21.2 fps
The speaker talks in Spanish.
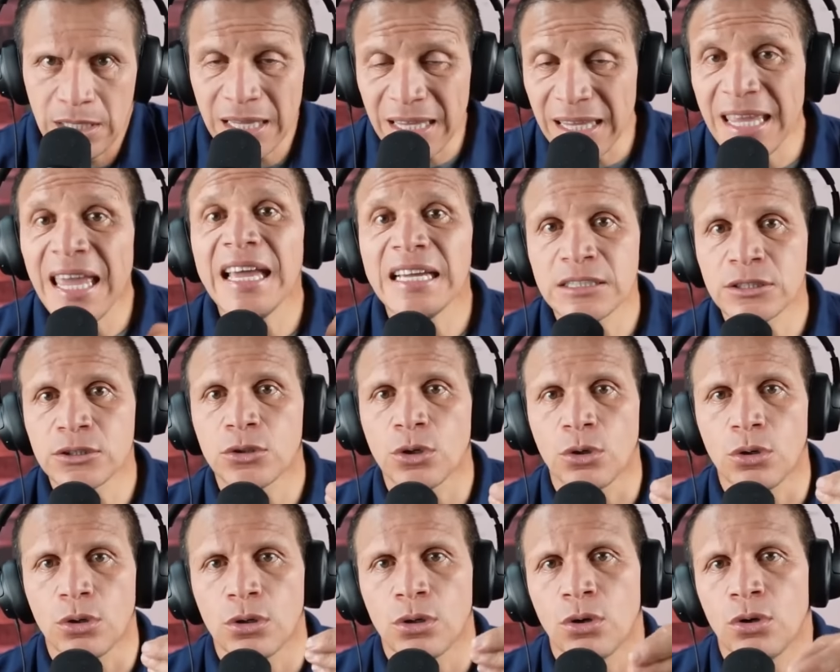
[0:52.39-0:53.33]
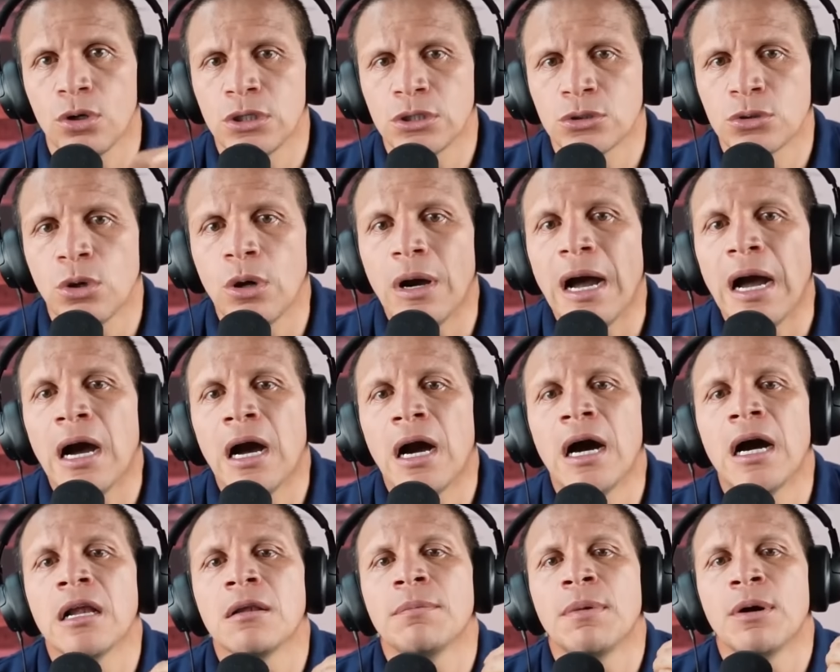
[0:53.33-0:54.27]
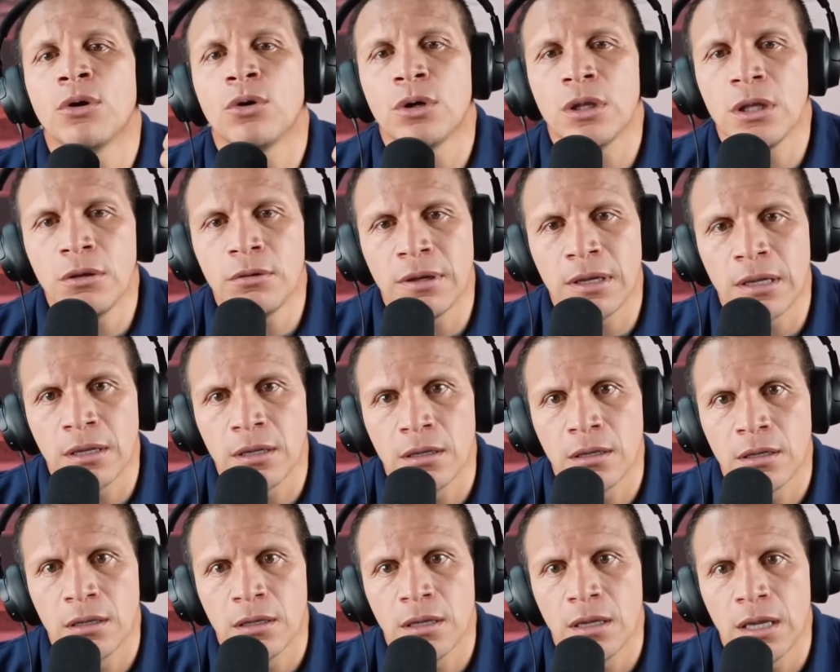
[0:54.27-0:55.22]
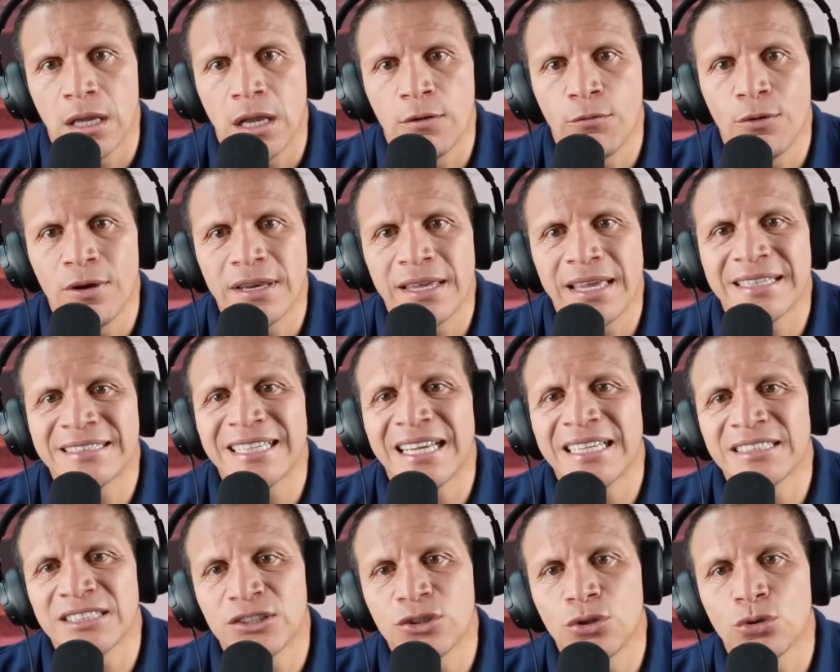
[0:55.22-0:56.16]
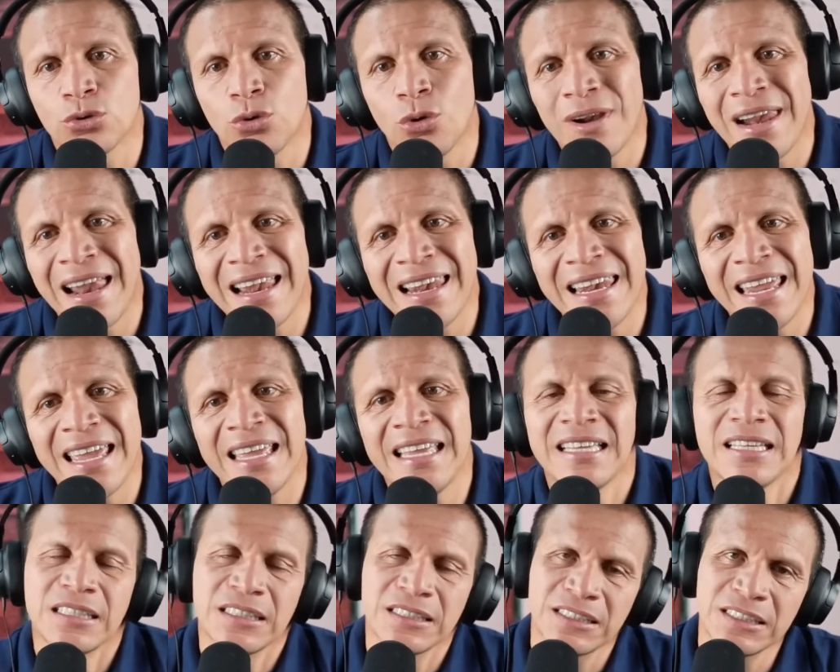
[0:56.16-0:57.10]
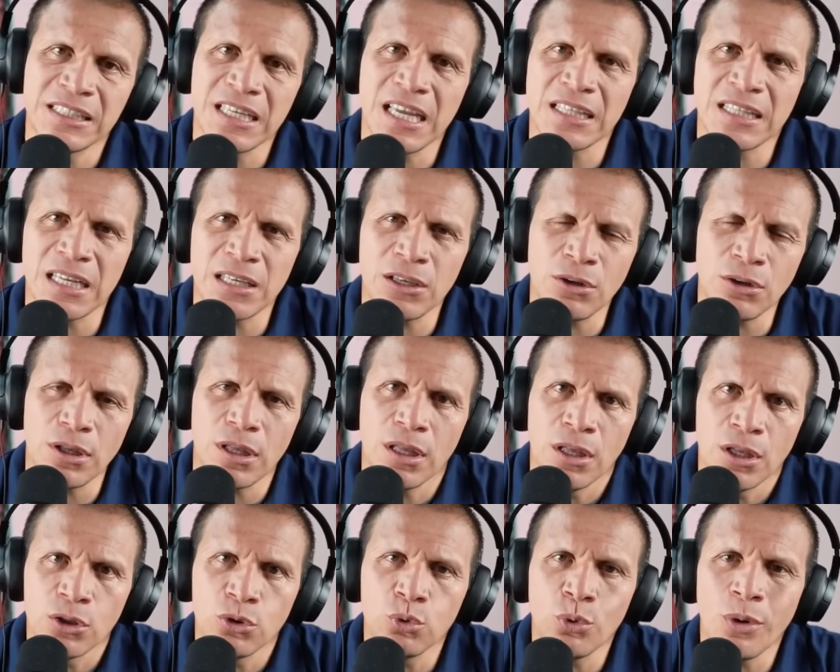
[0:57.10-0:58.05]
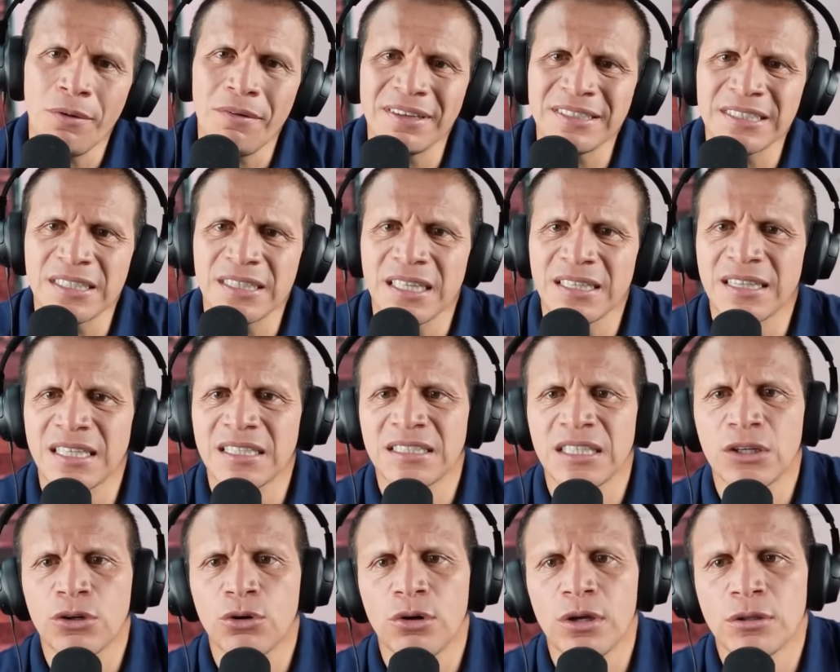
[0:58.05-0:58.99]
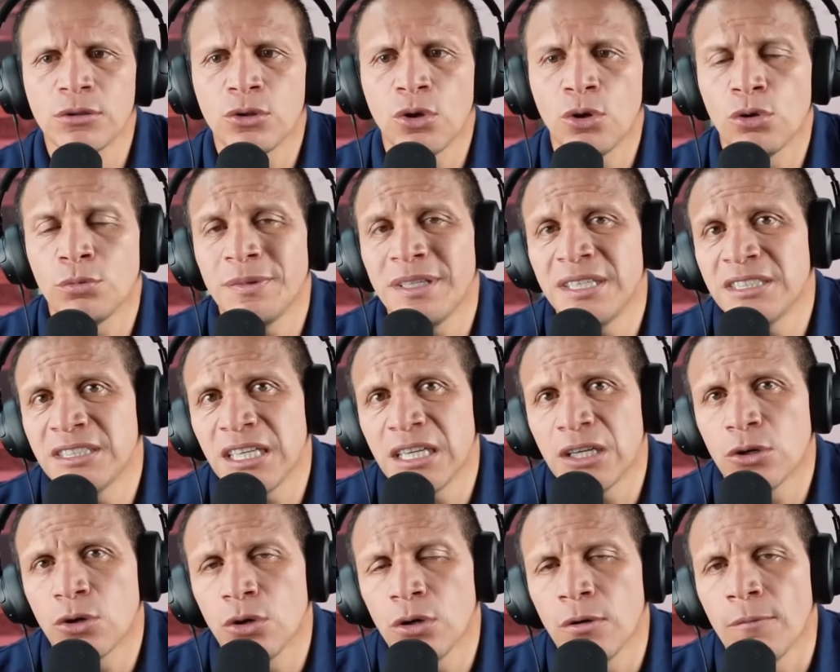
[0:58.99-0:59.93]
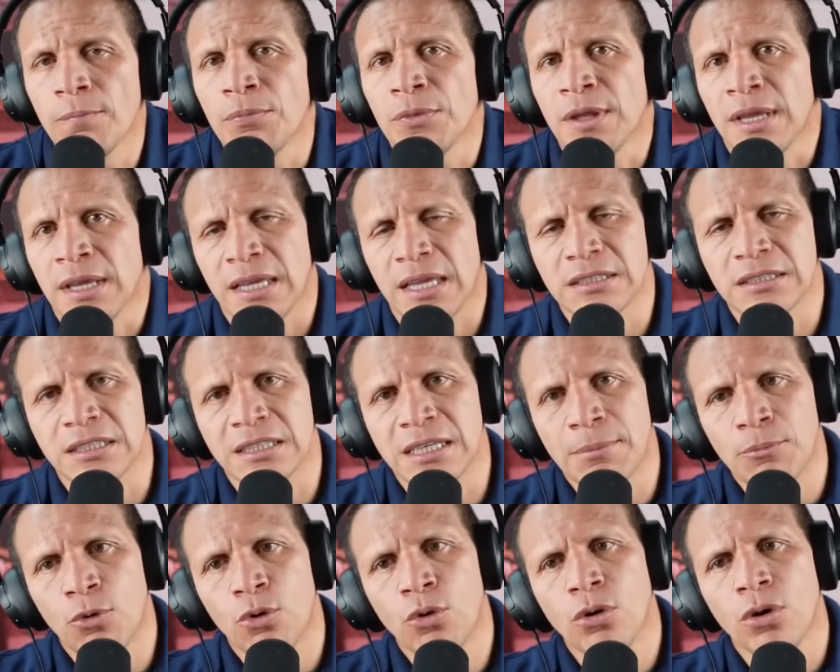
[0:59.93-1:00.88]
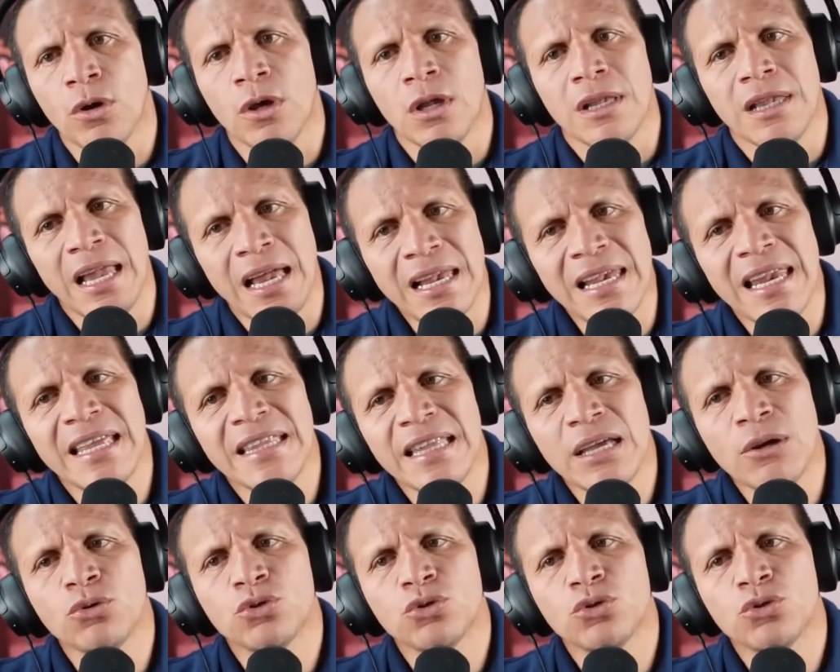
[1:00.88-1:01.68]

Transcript: Y esto lo hizo Álvaro Uribe, él fue el que sancionó la ley 7975 975 del 2005, que se llamó la Ley de